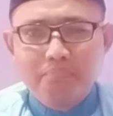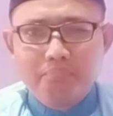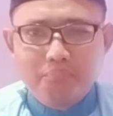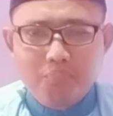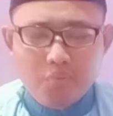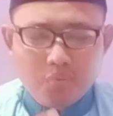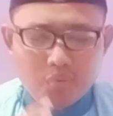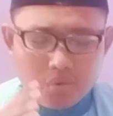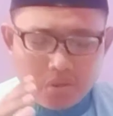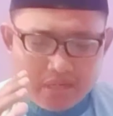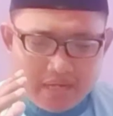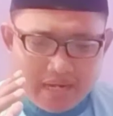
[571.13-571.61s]

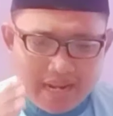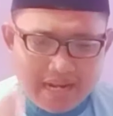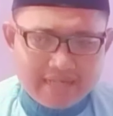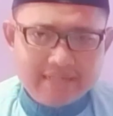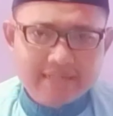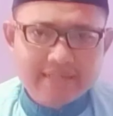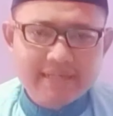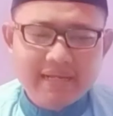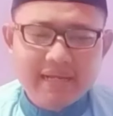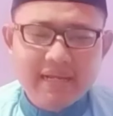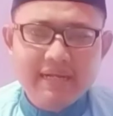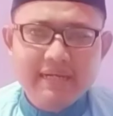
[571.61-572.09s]

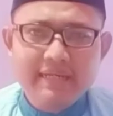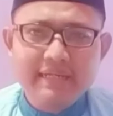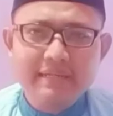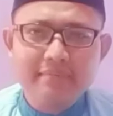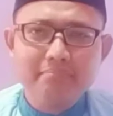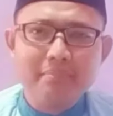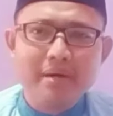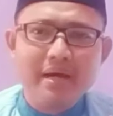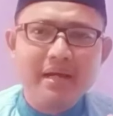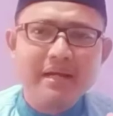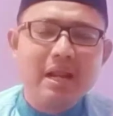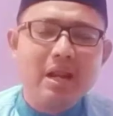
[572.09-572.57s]
Bulannya di
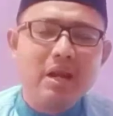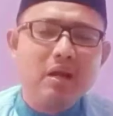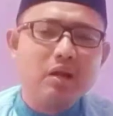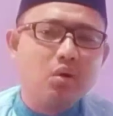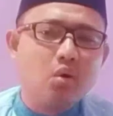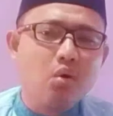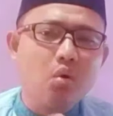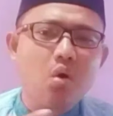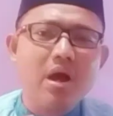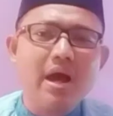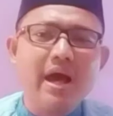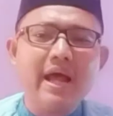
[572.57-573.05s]
mana
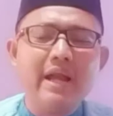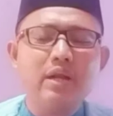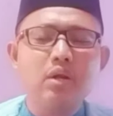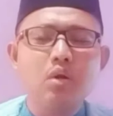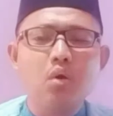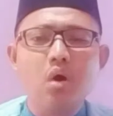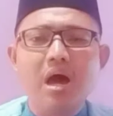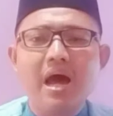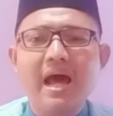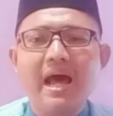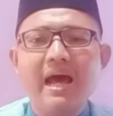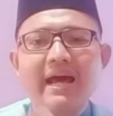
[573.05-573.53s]

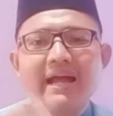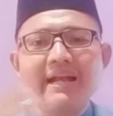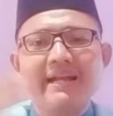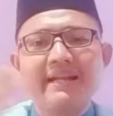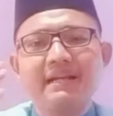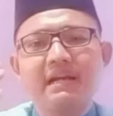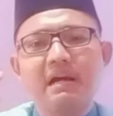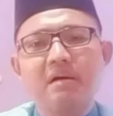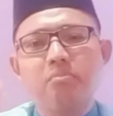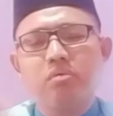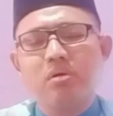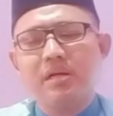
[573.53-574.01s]
doa-doa akan
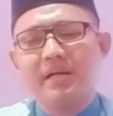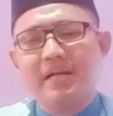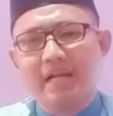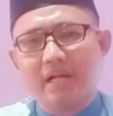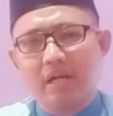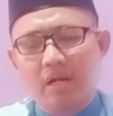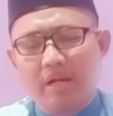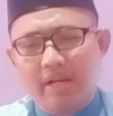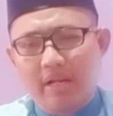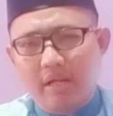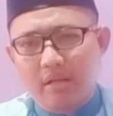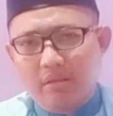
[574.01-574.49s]
dikabulkan
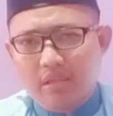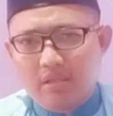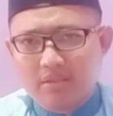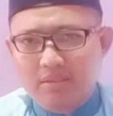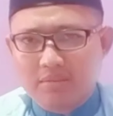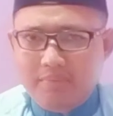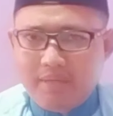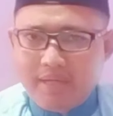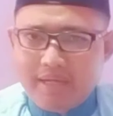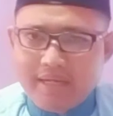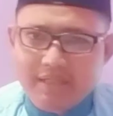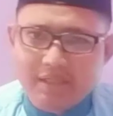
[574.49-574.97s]
oleh Allah
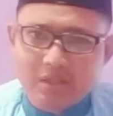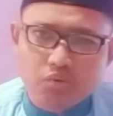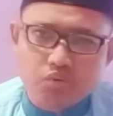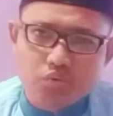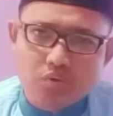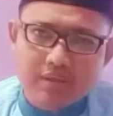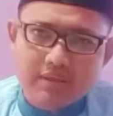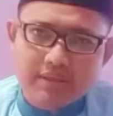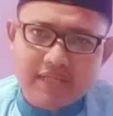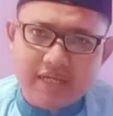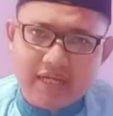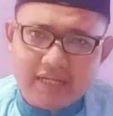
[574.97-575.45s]
Subhanahu
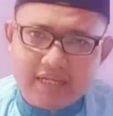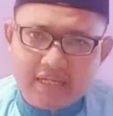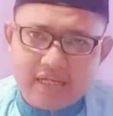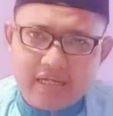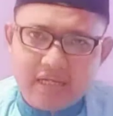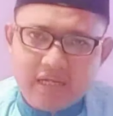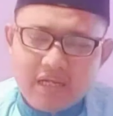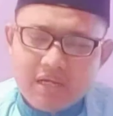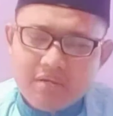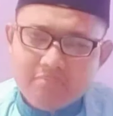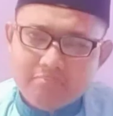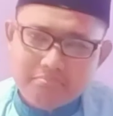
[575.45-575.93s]
wa taala.
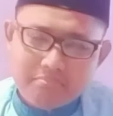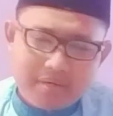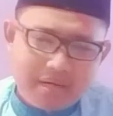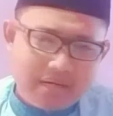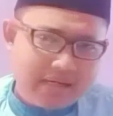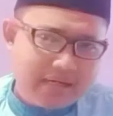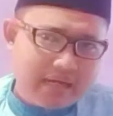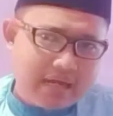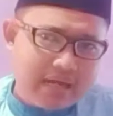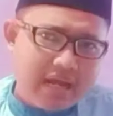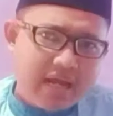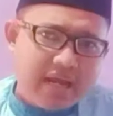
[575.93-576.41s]

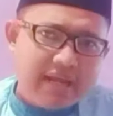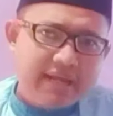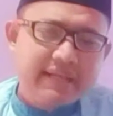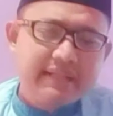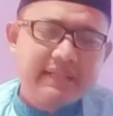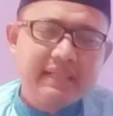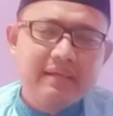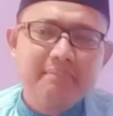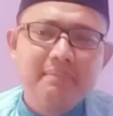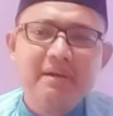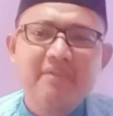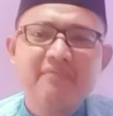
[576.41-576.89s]
Maka
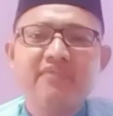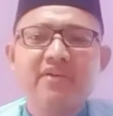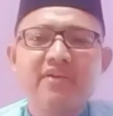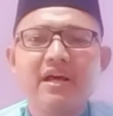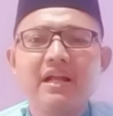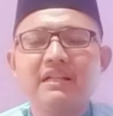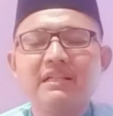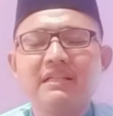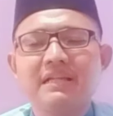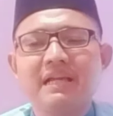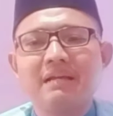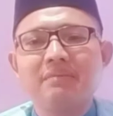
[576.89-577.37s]
kita
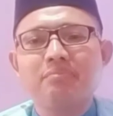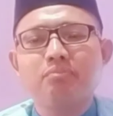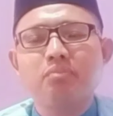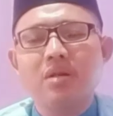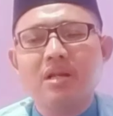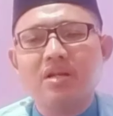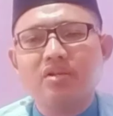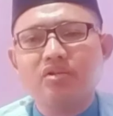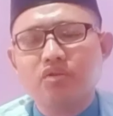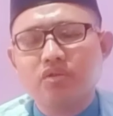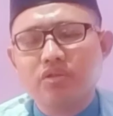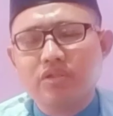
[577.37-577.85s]
manfaatkan
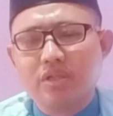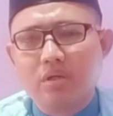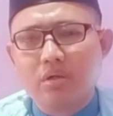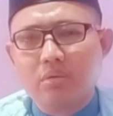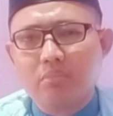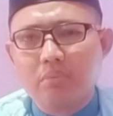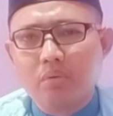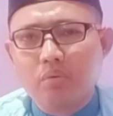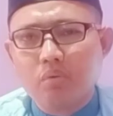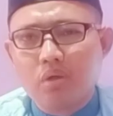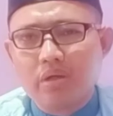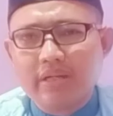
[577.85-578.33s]
bulan suci
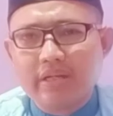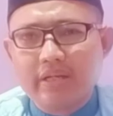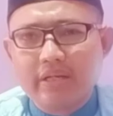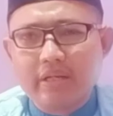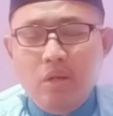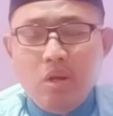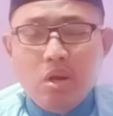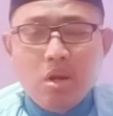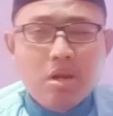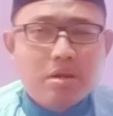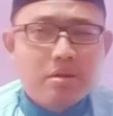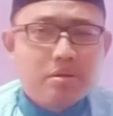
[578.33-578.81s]
Ramadan ini
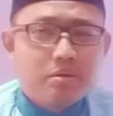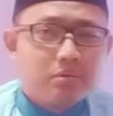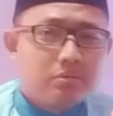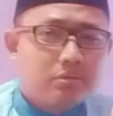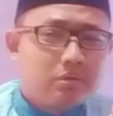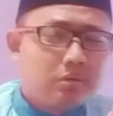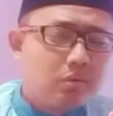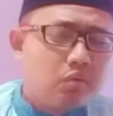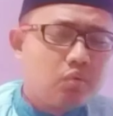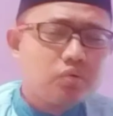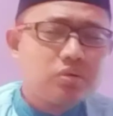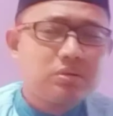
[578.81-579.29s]

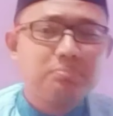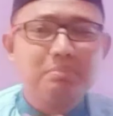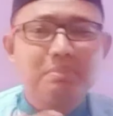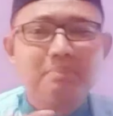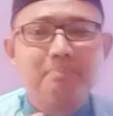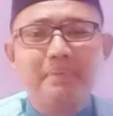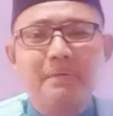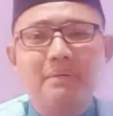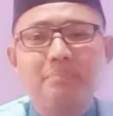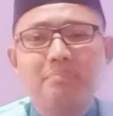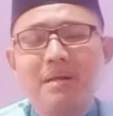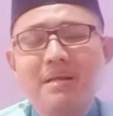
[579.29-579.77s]
terus
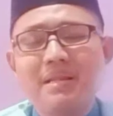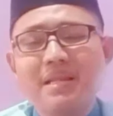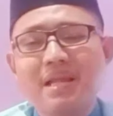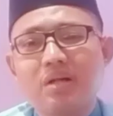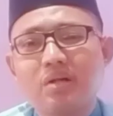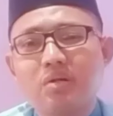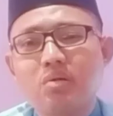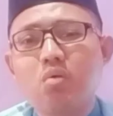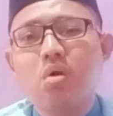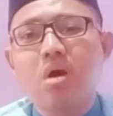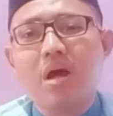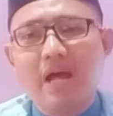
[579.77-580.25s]
memperbanyak
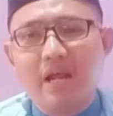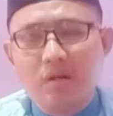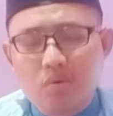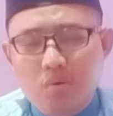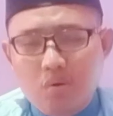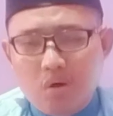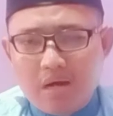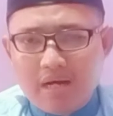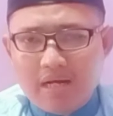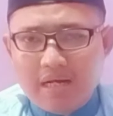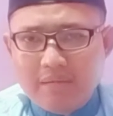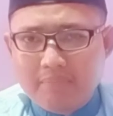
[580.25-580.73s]

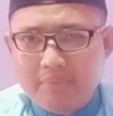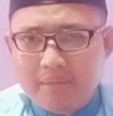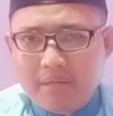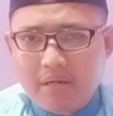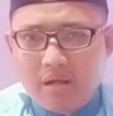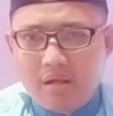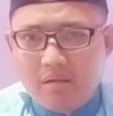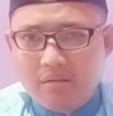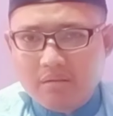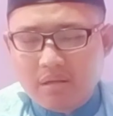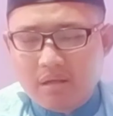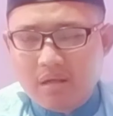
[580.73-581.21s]
doa-doa kepada
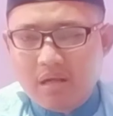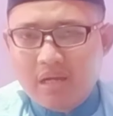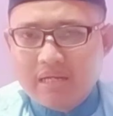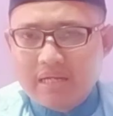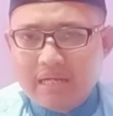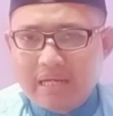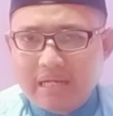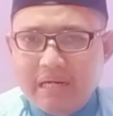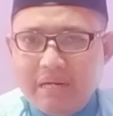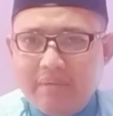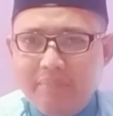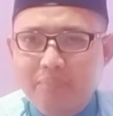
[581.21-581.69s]
Allah
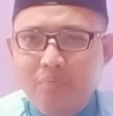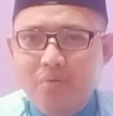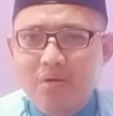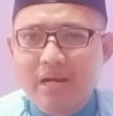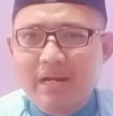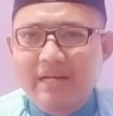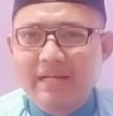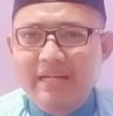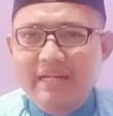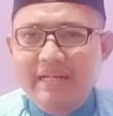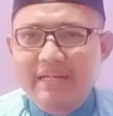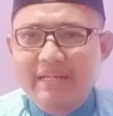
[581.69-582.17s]
karena
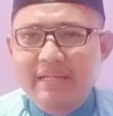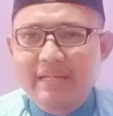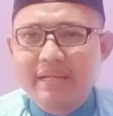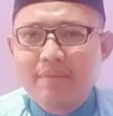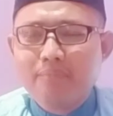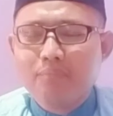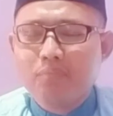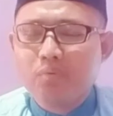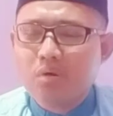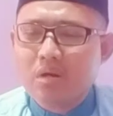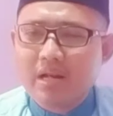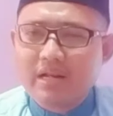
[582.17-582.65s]
bulan ini
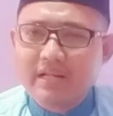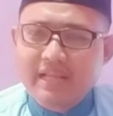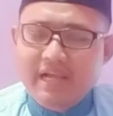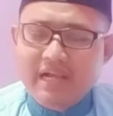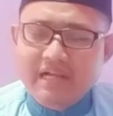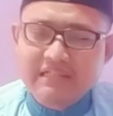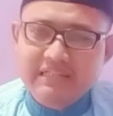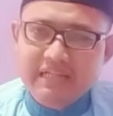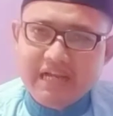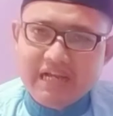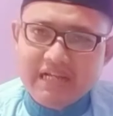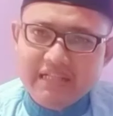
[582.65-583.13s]
bulan yang
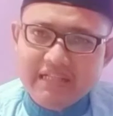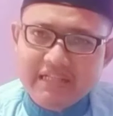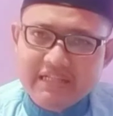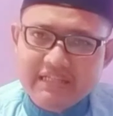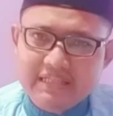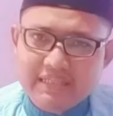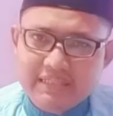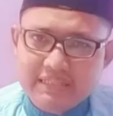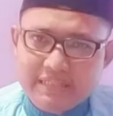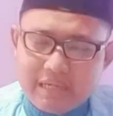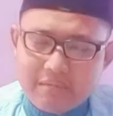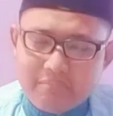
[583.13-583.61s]
sangat
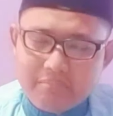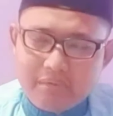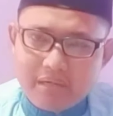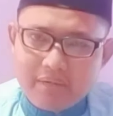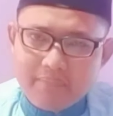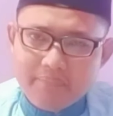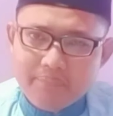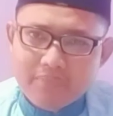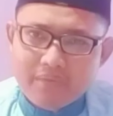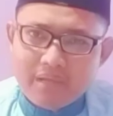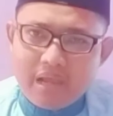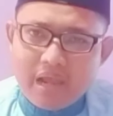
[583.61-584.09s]
istijabah.
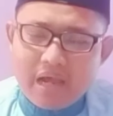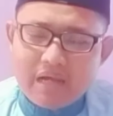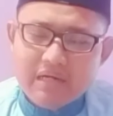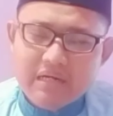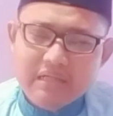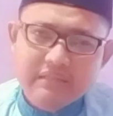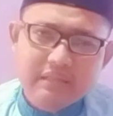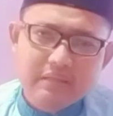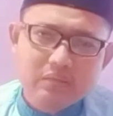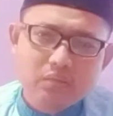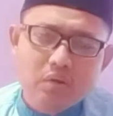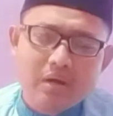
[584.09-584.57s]
Ada
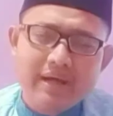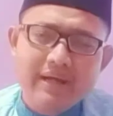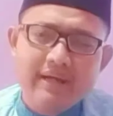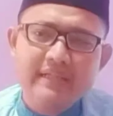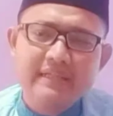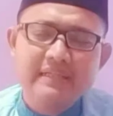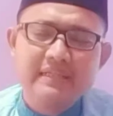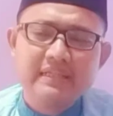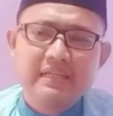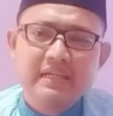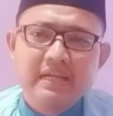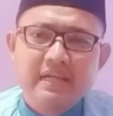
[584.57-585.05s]
satu
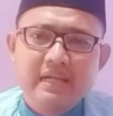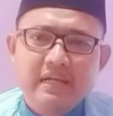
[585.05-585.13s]
hadis